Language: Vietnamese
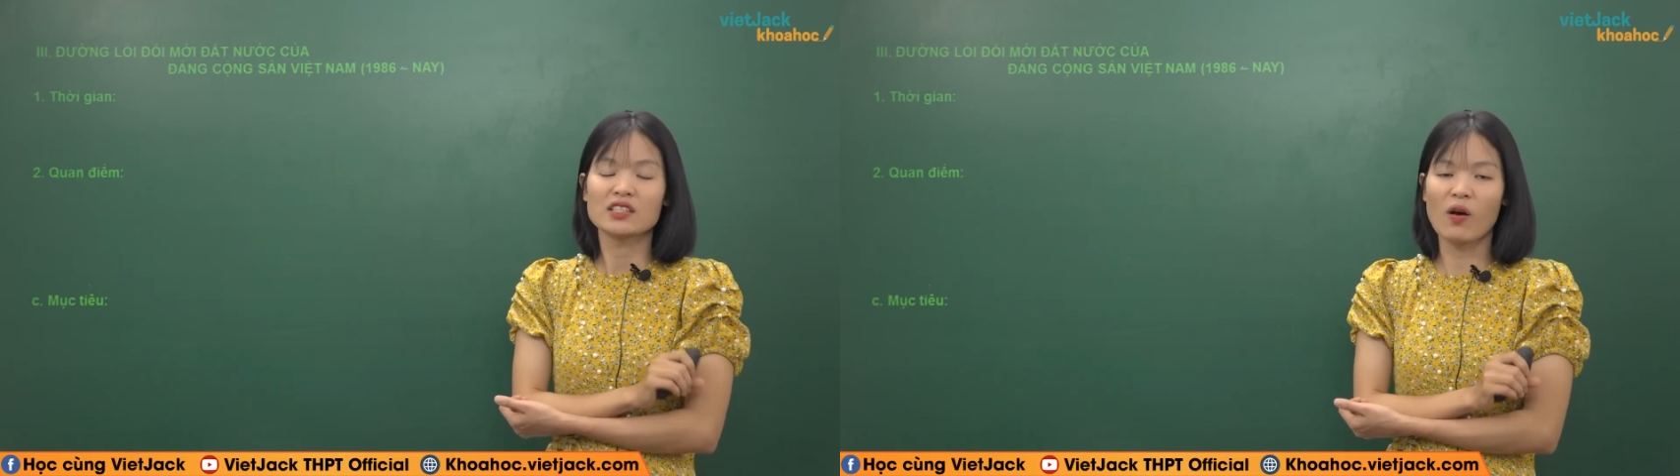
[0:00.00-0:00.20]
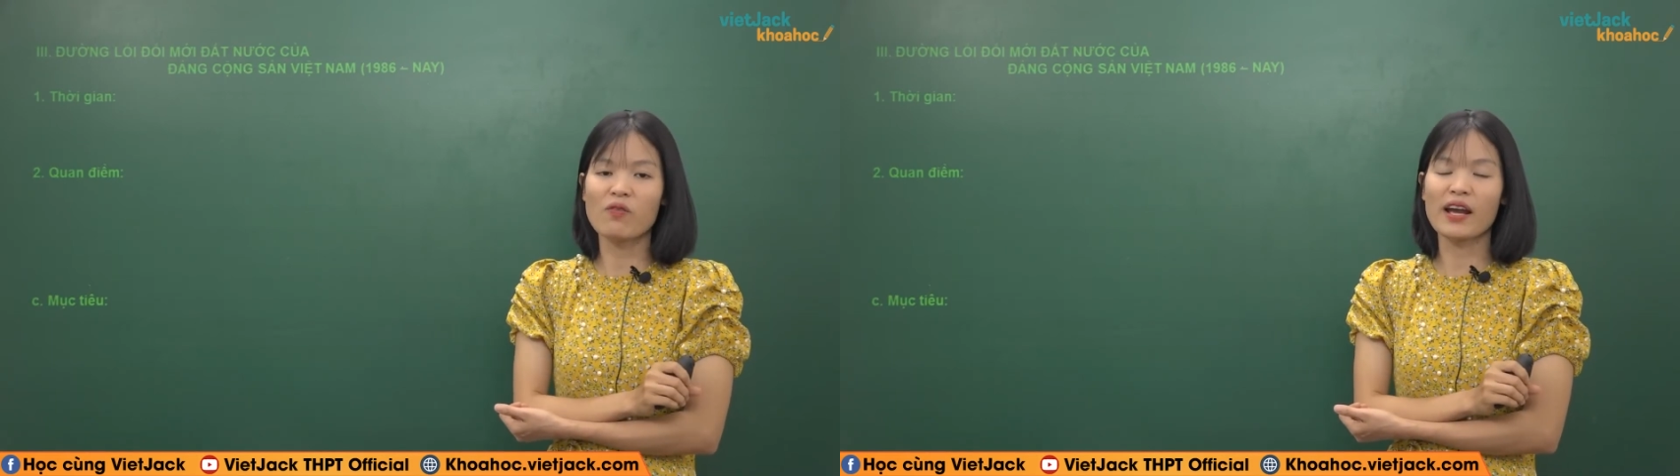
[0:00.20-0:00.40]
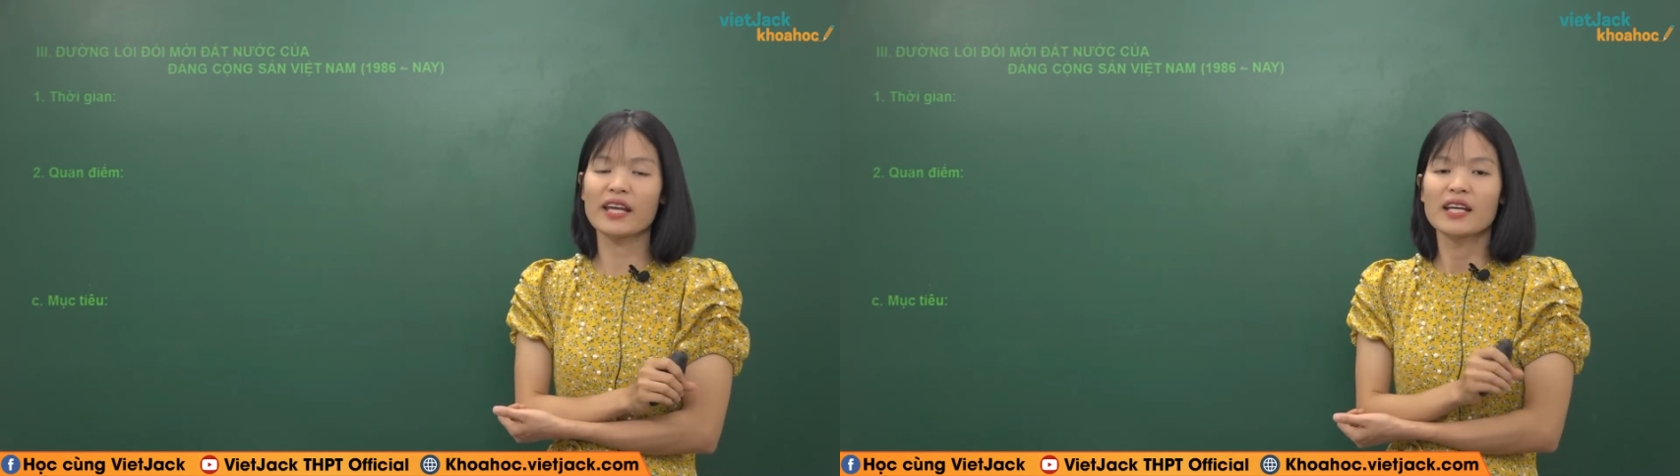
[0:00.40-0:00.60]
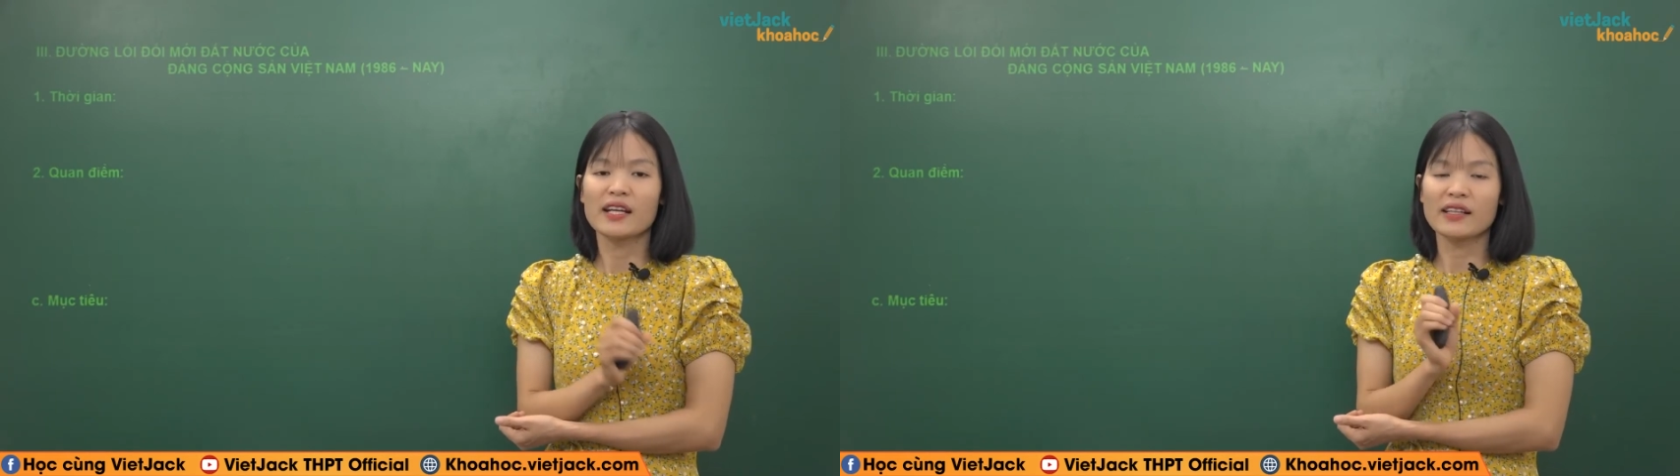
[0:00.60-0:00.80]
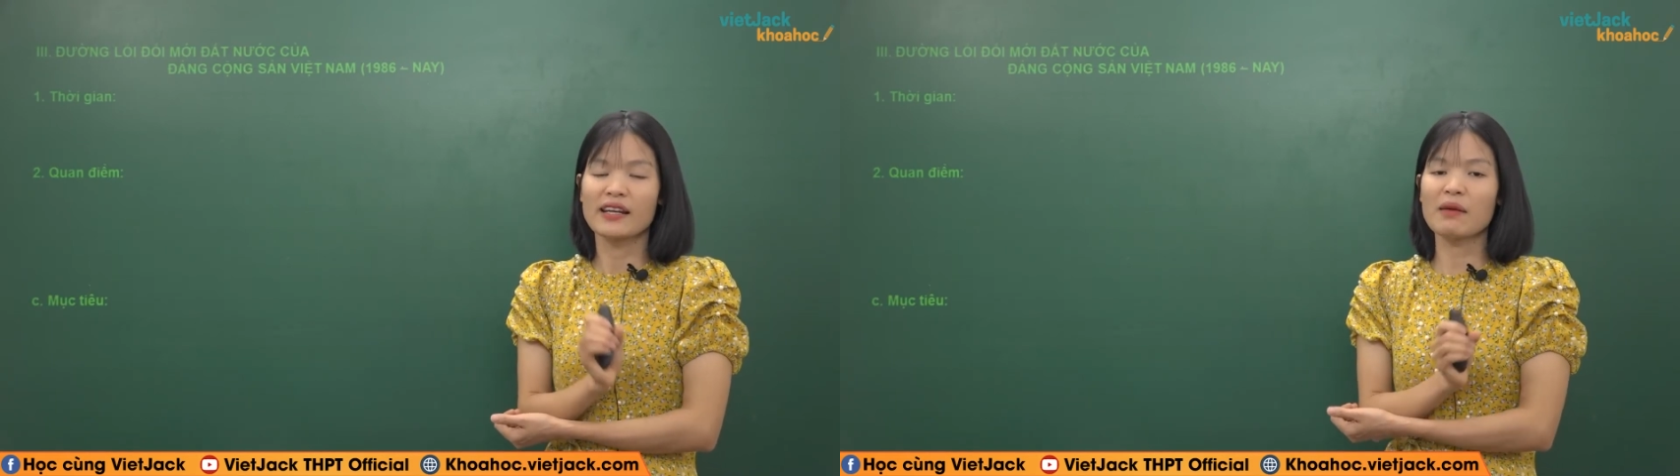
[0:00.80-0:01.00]
Do vậy,
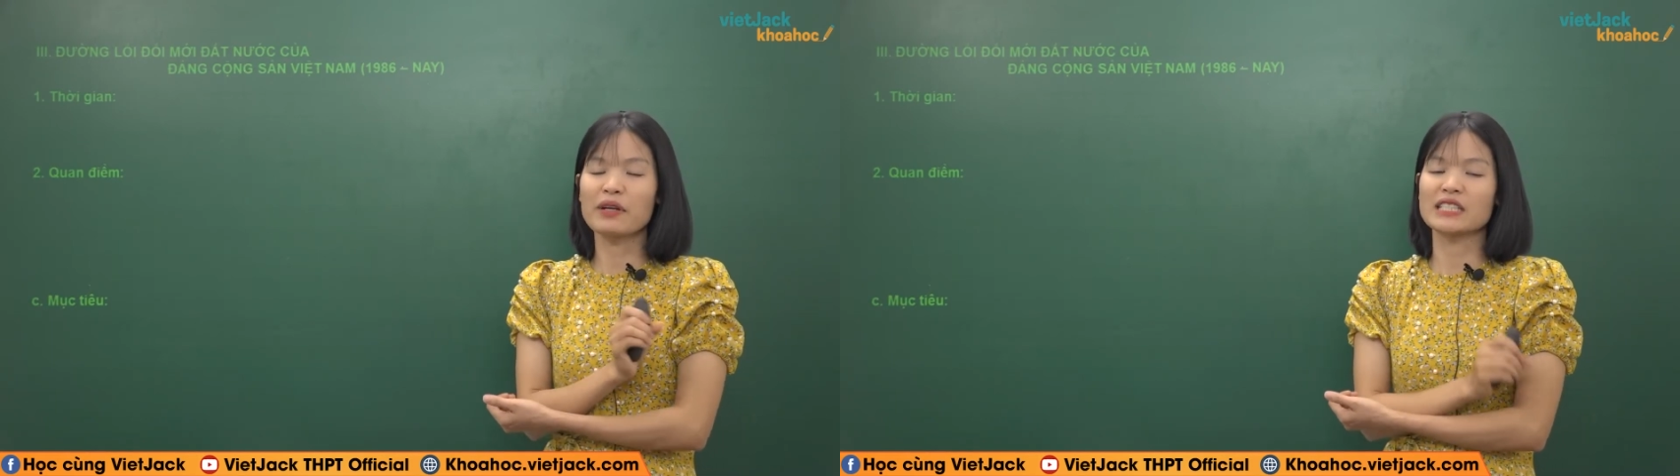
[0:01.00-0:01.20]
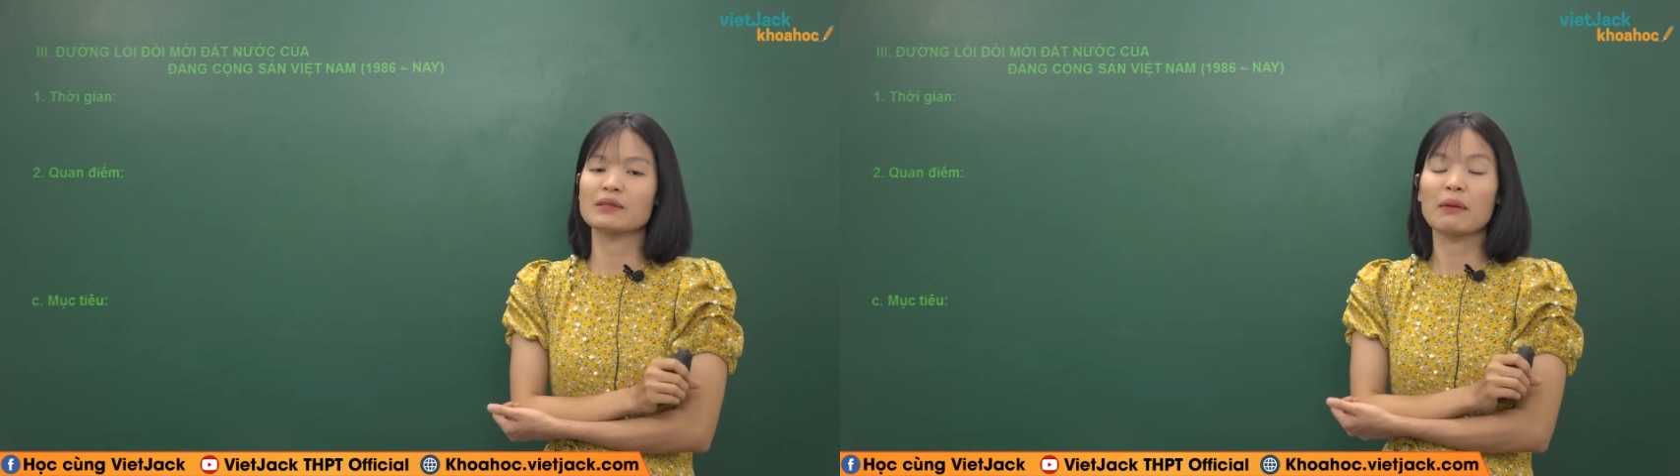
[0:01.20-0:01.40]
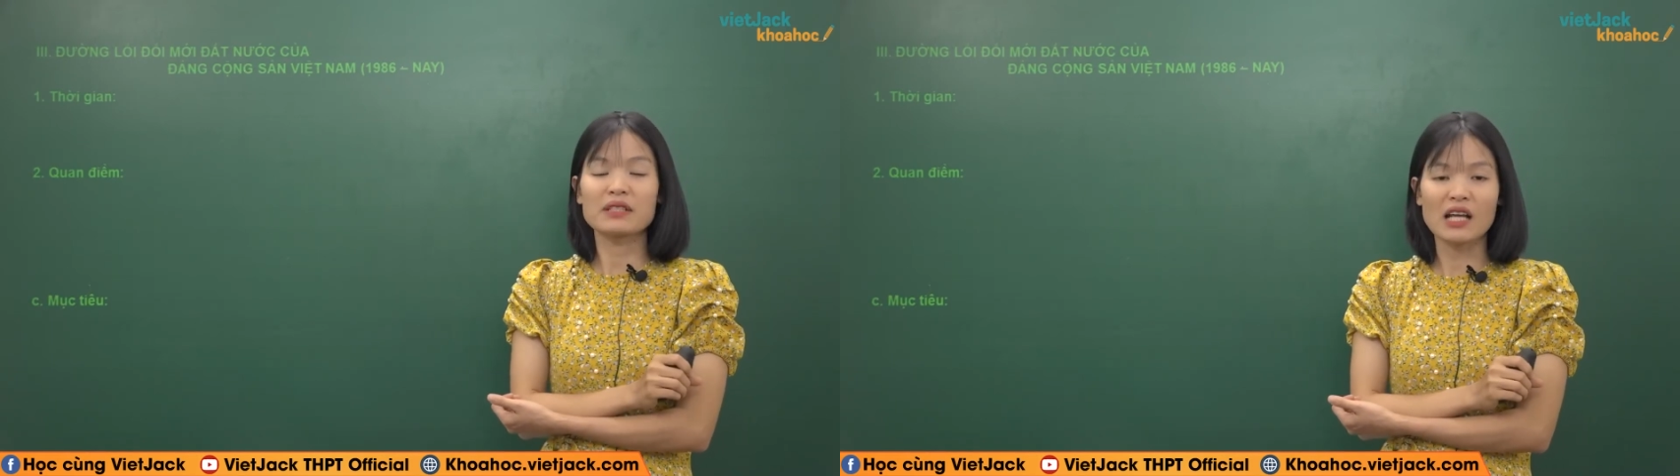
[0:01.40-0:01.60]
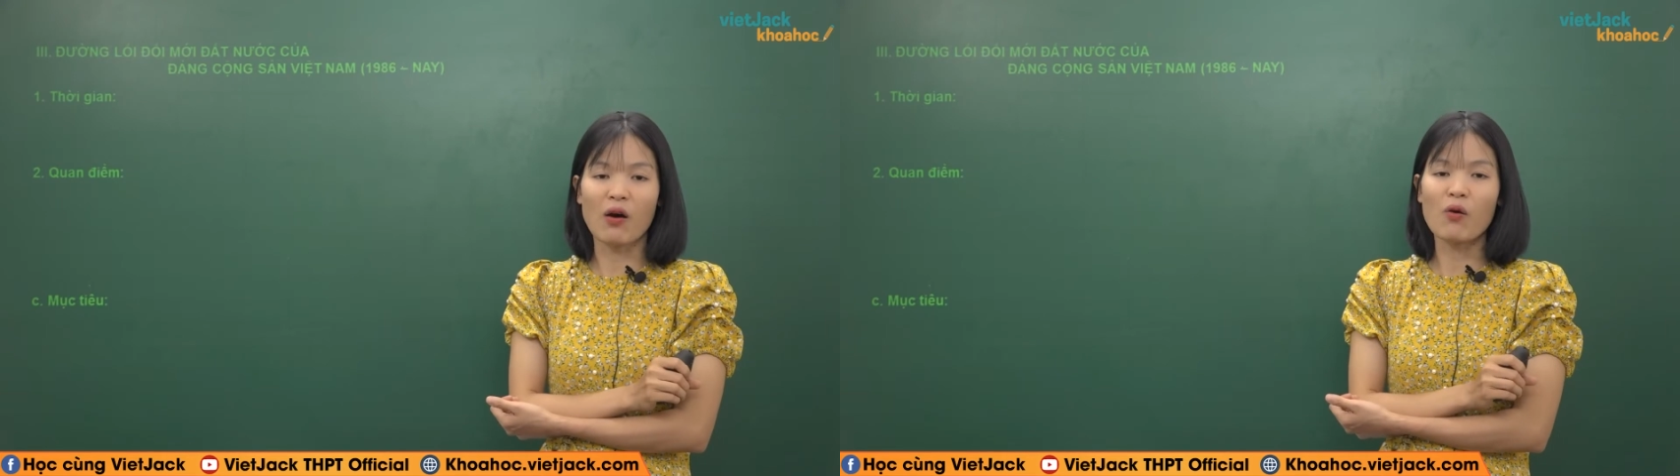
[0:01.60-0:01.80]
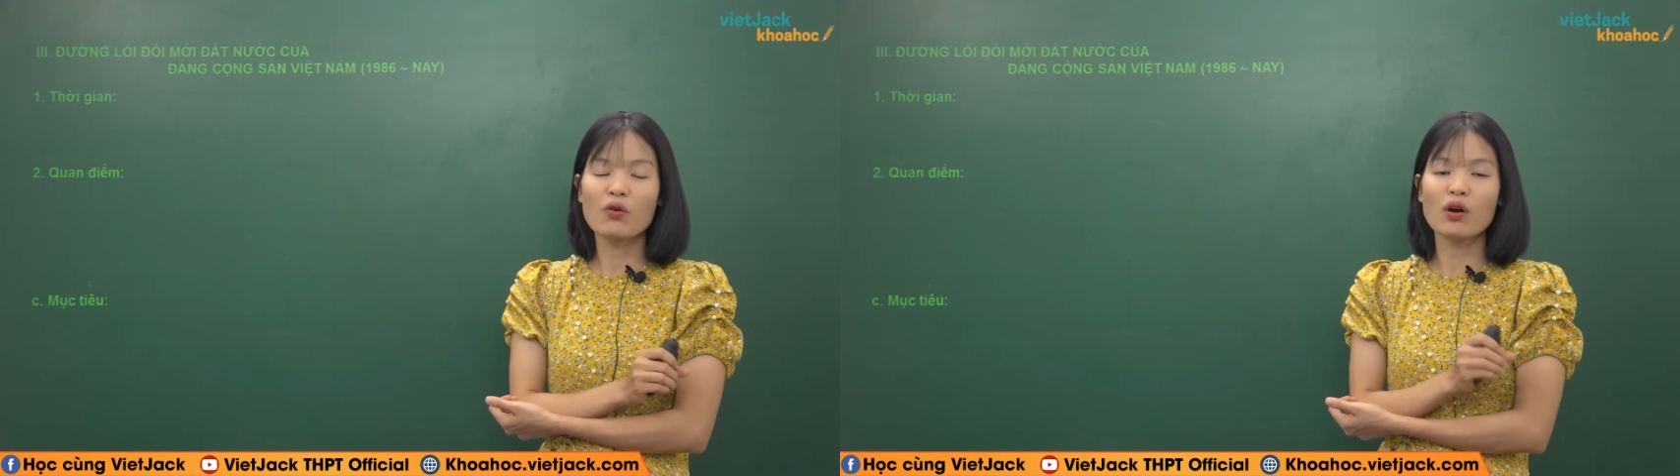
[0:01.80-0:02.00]
đến năm
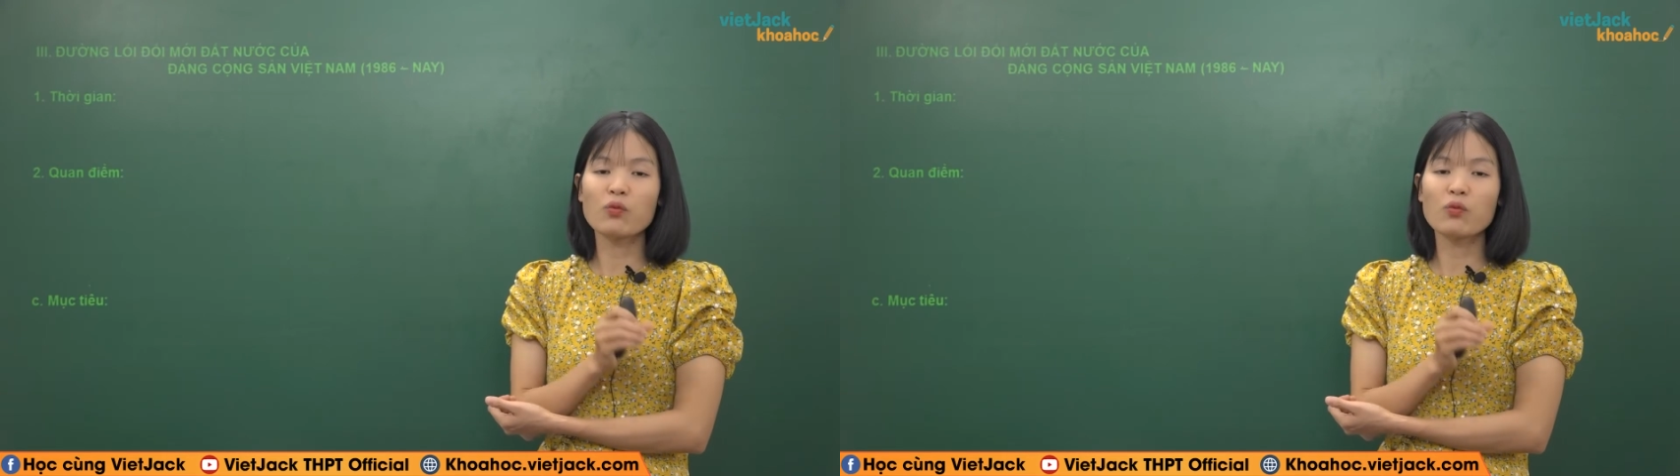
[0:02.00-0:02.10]
1986,